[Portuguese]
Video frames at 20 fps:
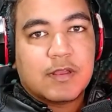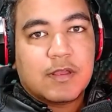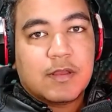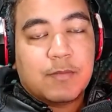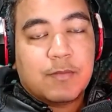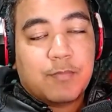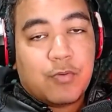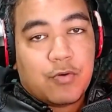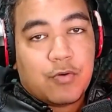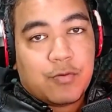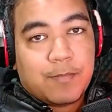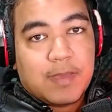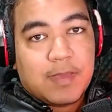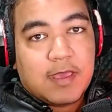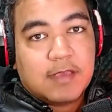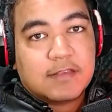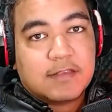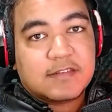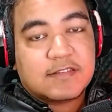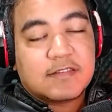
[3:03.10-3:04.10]
por
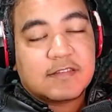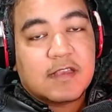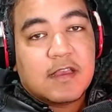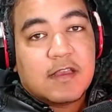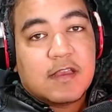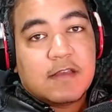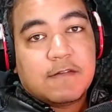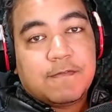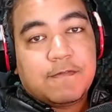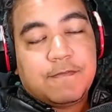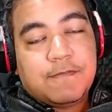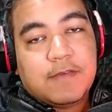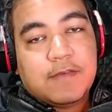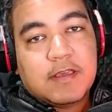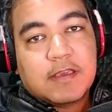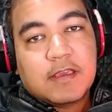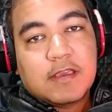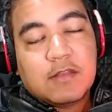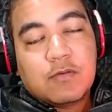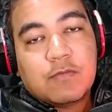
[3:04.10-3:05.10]
mês,
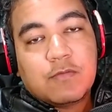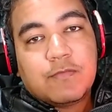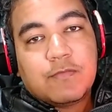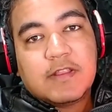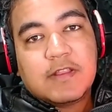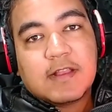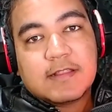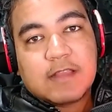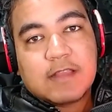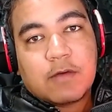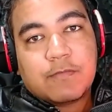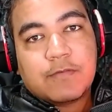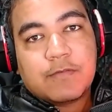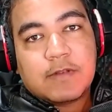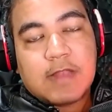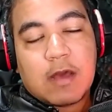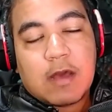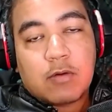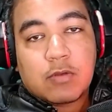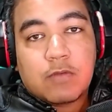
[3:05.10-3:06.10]
fique no vídeo até o
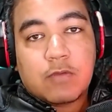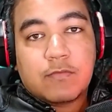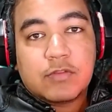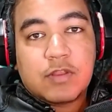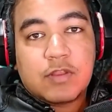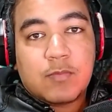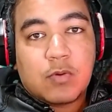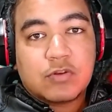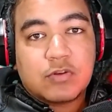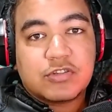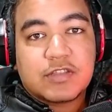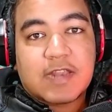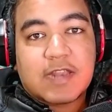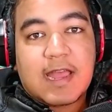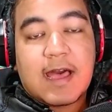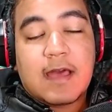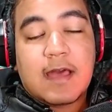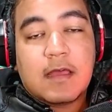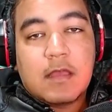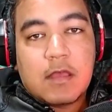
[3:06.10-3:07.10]
final que eu vou te
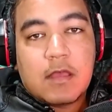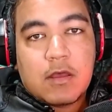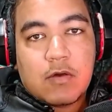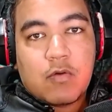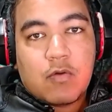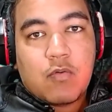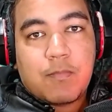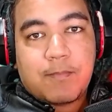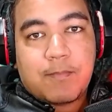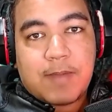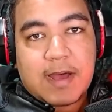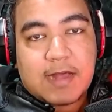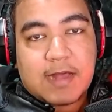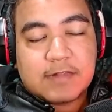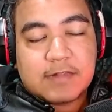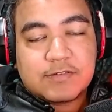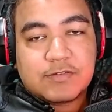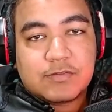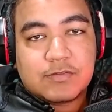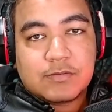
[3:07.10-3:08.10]
mostrar o
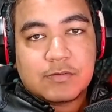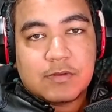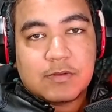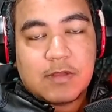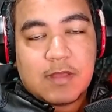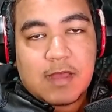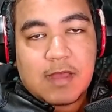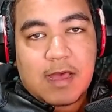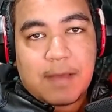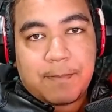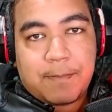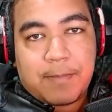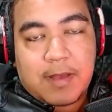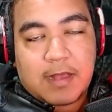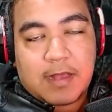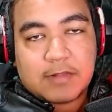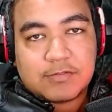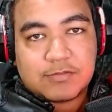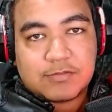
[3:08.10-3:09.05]
passo a passo,